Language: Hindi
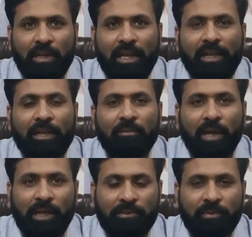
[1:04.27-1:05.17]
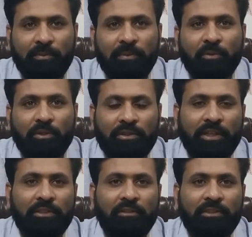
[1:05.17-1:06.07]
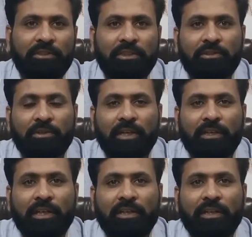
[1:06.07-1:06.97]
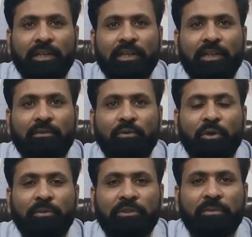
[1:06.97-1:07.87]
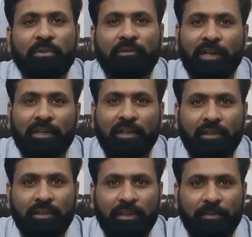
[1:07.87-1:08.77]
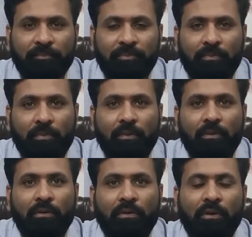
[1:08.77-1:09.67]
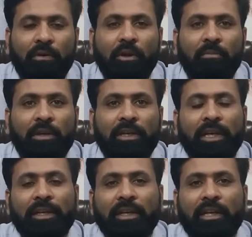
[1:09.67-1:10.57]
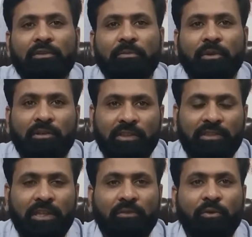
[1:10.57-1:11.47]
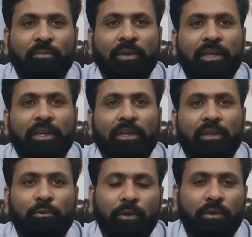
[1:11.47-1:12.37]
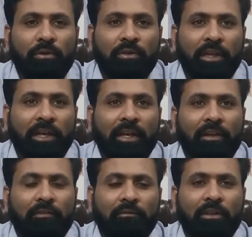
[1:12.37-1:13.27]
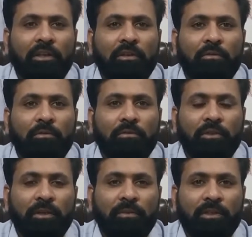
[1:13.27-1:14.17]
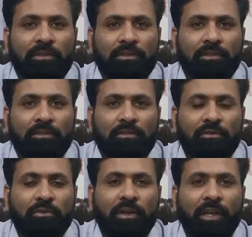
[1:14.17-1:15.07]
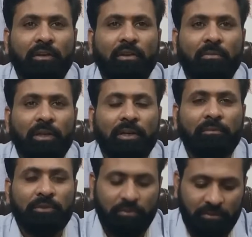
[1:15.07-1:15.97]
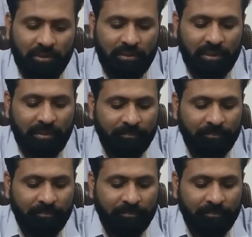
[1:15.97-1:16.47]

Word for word: है लेकिन मार्च में भी बहुत सारी यूनिवर्सिटी जो हैं टर्की की वो एडमिशन प्रोवाइड करती हैं और नॉर्मली टर्की का जो प्रोसेस है वो भी क्विक होता है विद इन टू टू थ्री मंथ्स जो है नॉर्मली एडमिशन हो जाता है